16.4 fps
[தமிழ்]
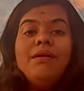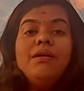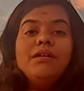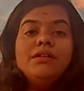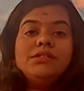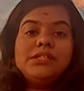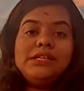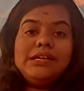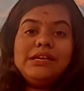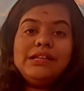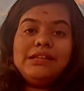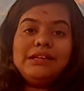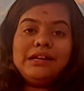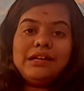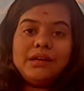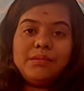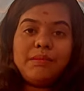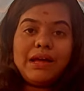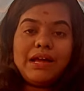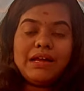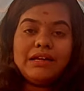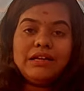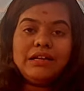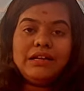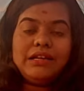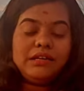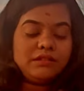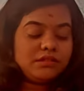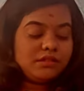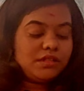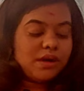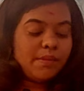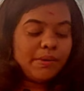சிங்கிள் கட் பேங்கிளில்
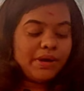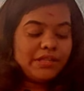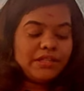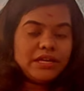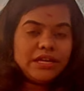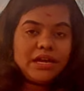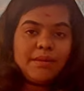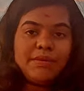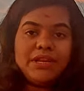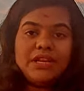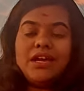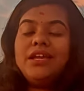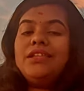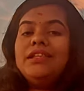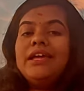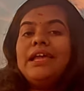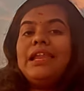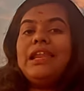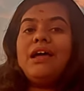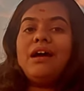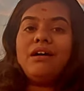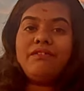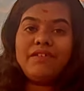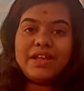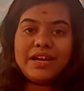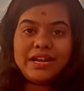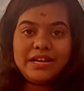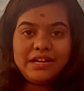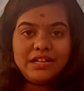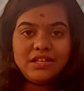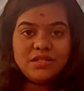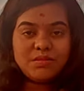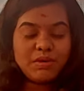இருந்து தான் பார்த்தீங்க அப்படின்னா இந்த எல்லா
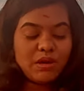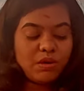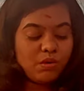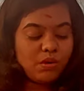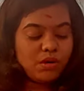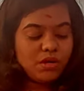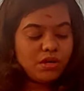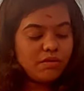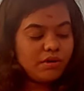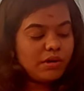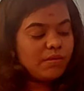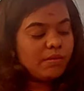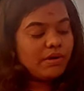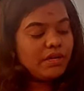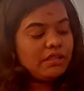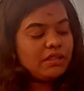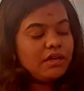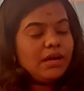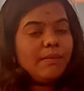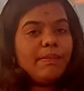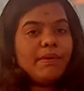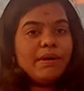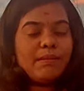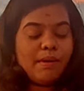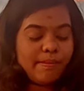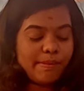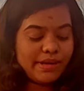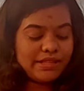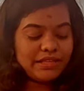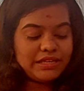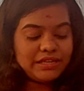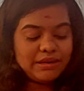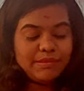வெரைட்டிஸுமே உங்களுக்கு வரும் இதுக்கப்புறமா
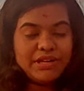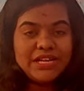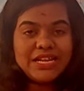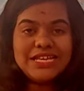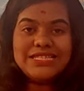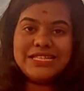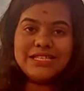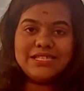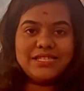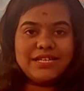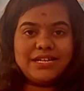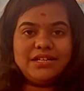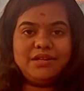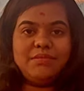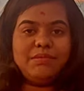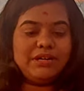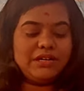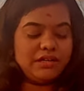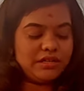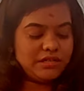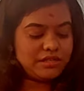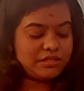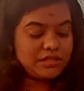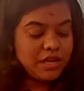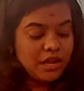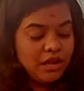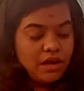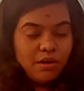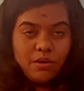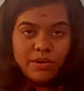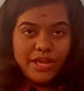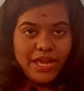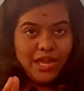பார்த்தீங்க அப்படின்னா சிக்ஸ் கட் பேங்கிள்ஸ்
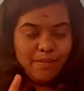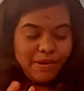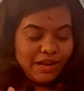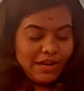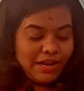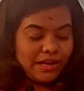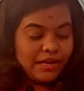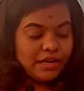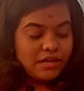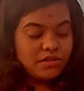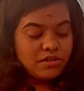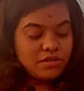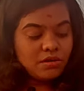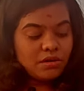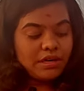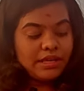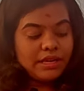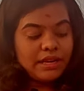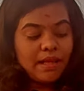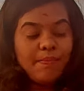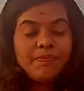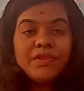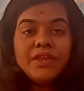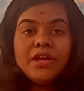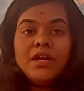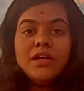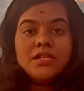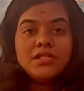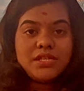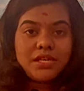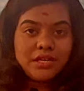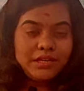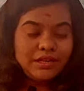ஓகே இப்போ என்ன என்னன்னு சொல்லிடுறேன்
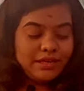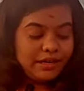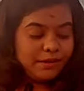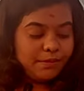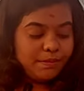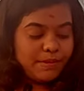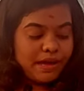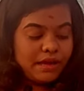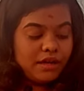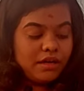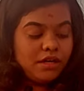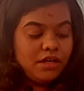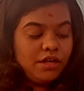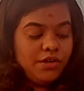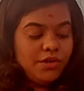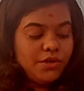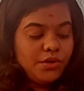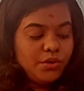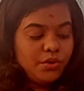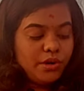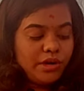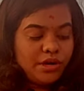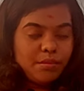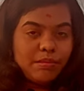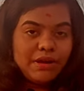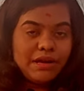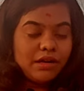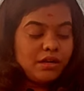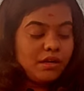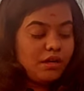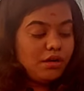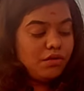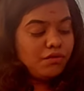சிங்கிள் கட் பேங்கிள் டூ கட்
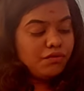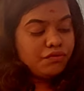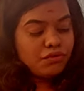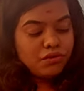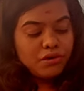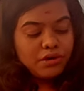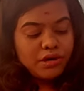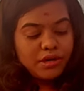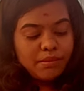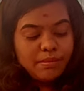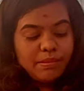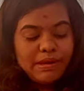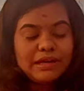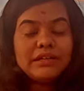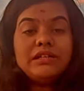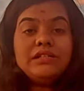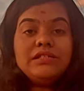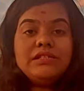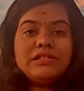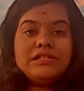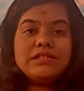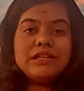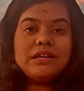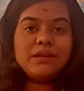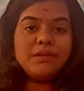பேங்கிள் ஃபோர் கட் பேங்கிள் சிக்ஸ் கட்